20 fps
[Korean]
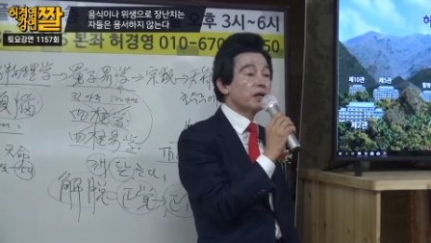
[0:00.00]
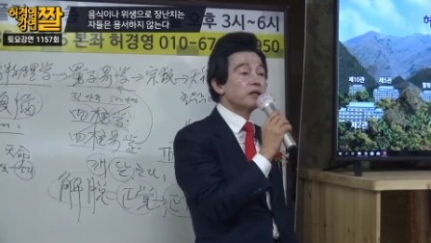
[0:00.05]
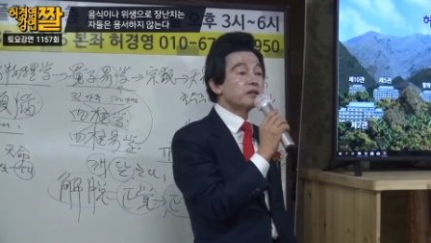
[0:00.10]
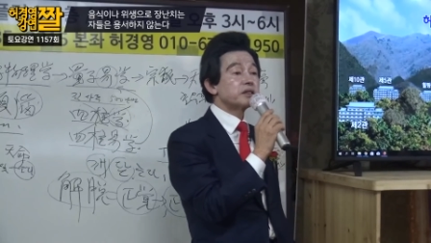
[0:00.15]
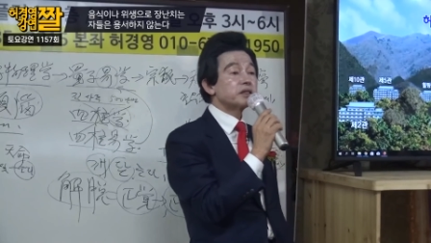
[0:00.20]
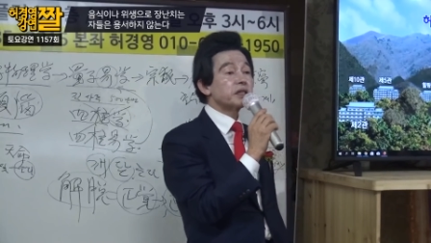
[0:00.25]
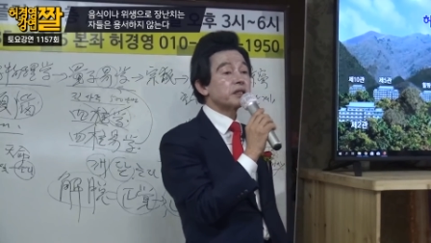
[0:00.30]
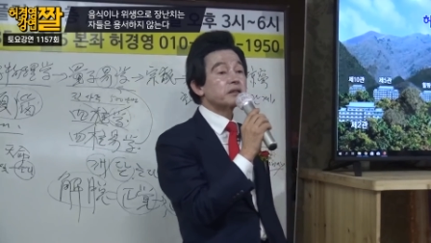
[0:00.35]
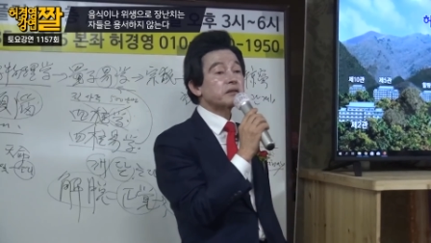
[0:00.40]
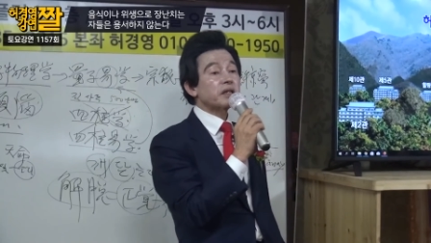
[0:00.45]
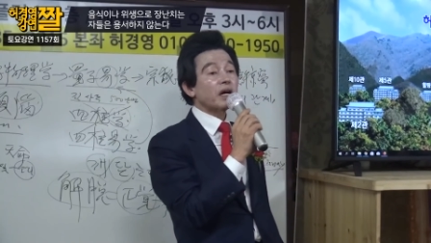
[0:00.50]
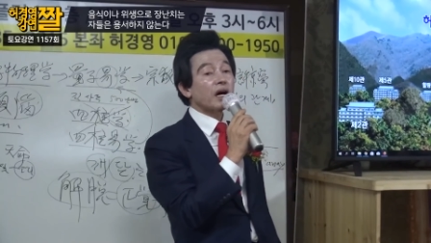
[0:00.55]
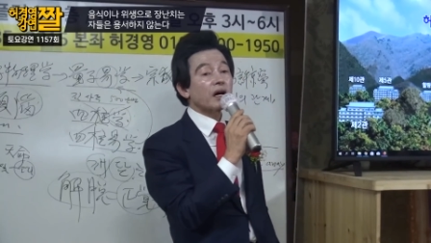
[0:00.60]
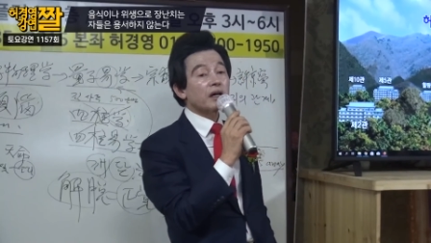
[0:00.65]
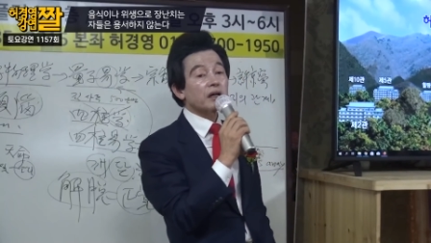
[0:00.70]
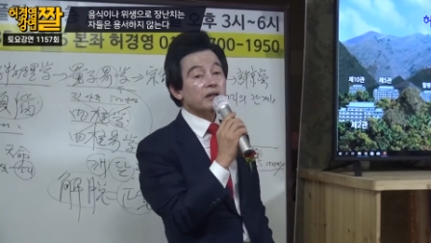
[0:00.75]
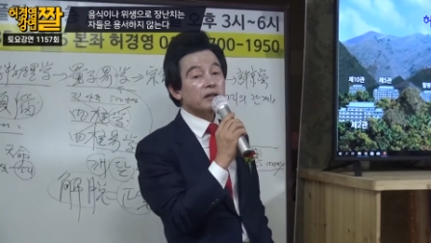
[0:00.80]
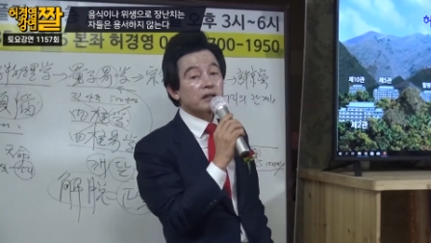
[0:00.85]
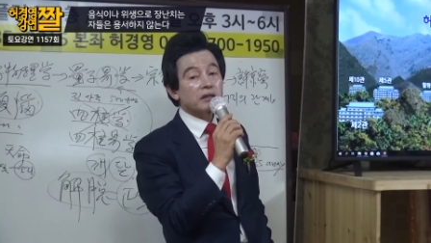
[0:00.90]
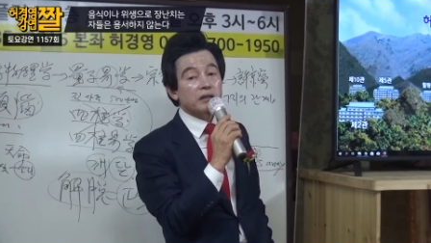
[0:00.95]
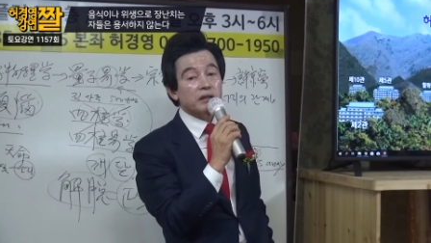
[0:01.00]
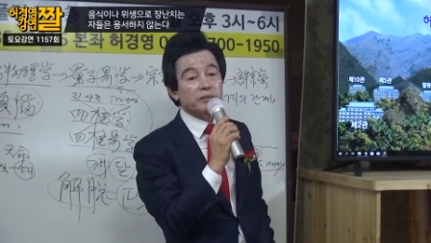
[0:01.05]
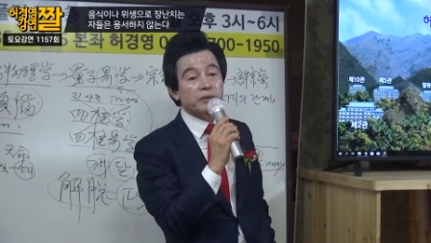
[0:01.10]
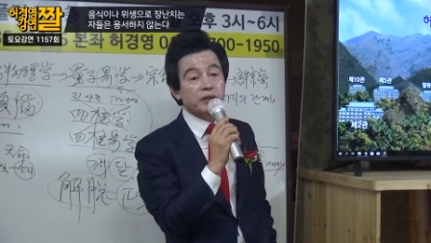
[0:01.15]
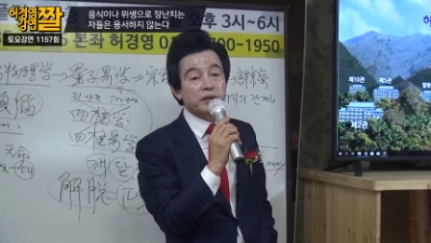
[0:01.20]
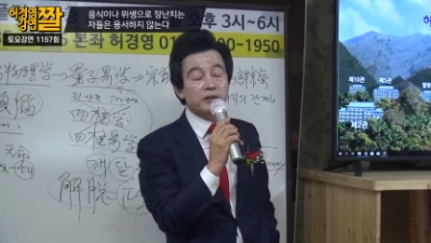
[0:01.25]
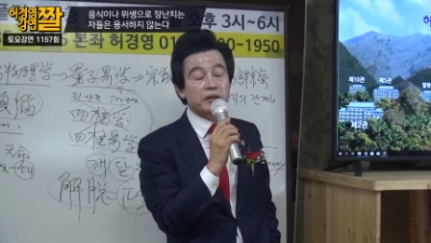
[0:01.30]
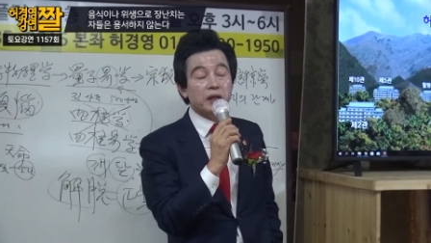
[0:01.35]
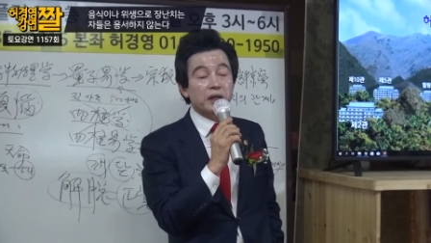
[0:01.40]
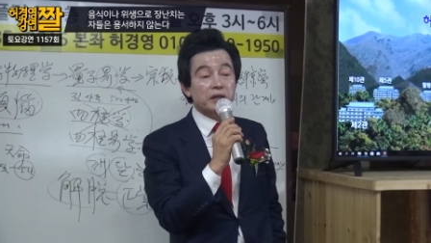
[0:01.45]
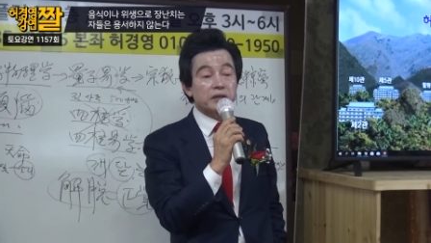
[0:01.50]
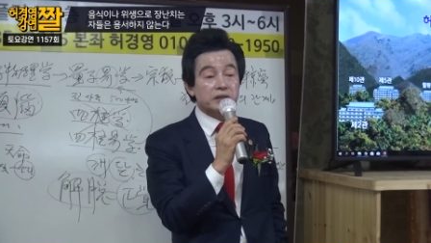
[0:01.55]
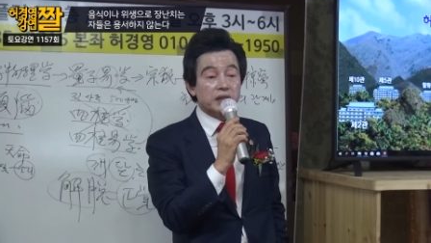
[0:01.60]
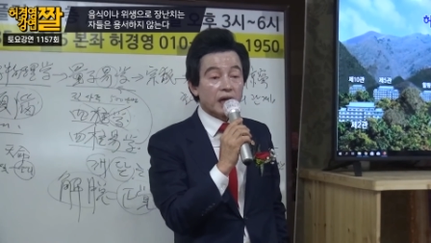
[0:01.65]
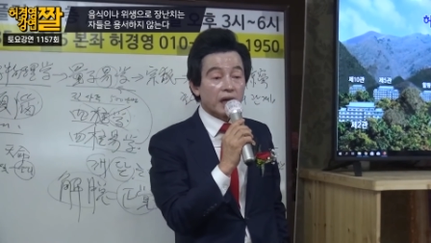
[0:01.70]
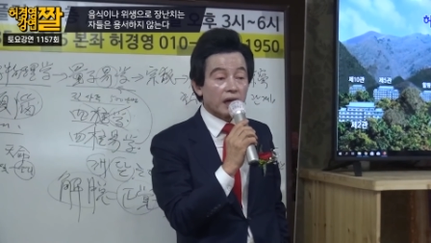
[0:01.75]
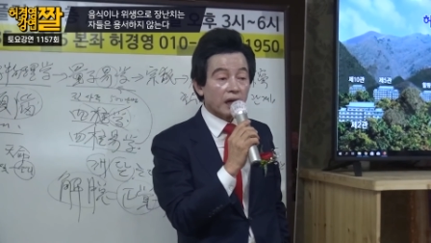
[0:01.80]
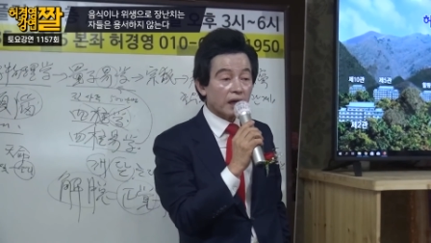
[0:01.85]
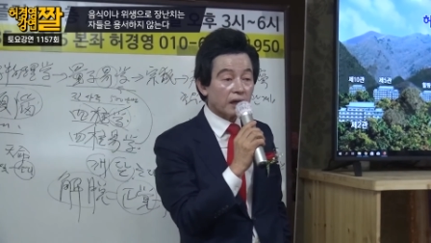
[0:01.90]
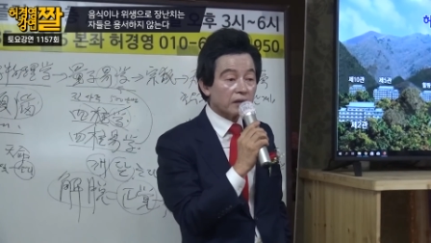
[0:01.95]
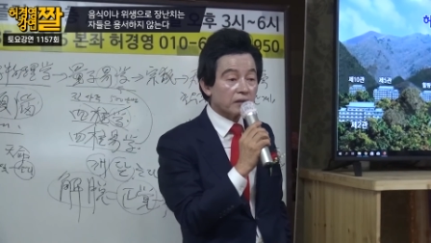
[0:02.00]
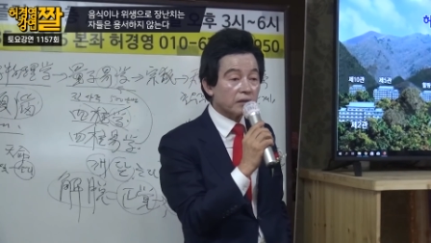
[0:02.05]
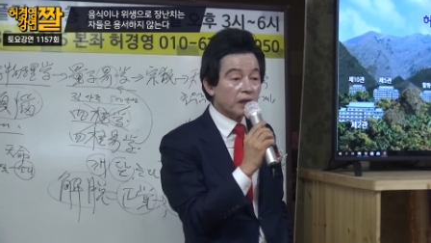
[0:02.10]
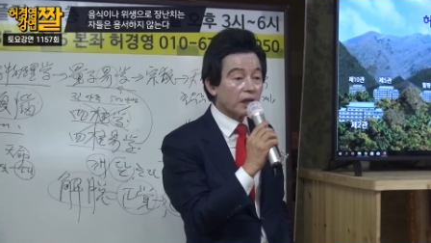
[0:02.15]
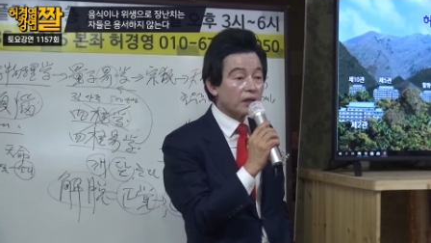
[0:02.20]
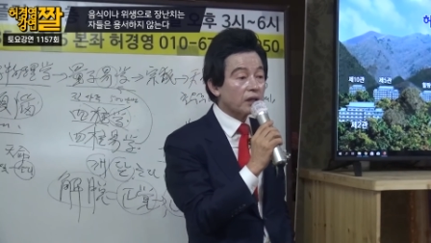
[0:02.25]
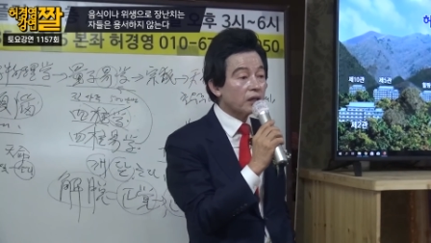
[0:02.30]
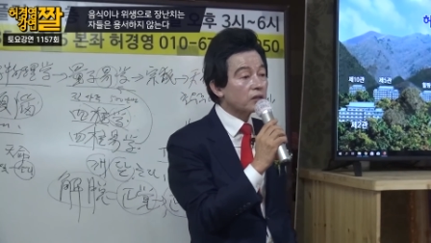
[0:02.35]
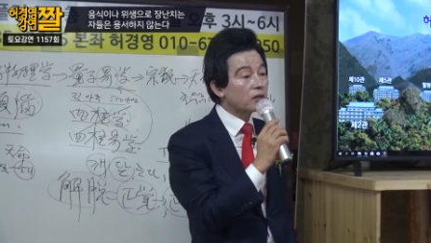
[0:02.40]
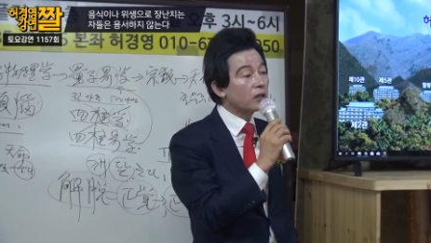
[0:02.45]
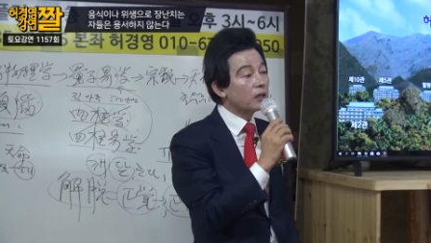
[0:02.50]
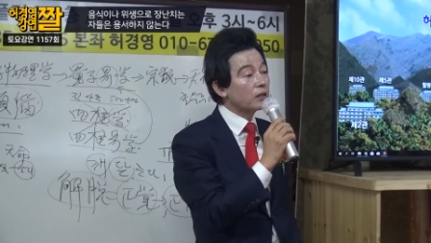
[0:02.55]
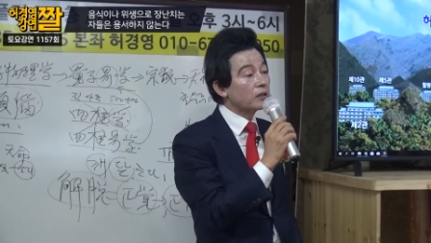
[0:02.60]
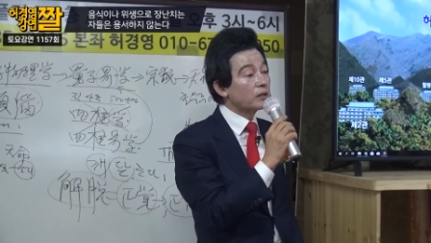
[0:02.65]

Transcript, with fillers: 식당업은 상당히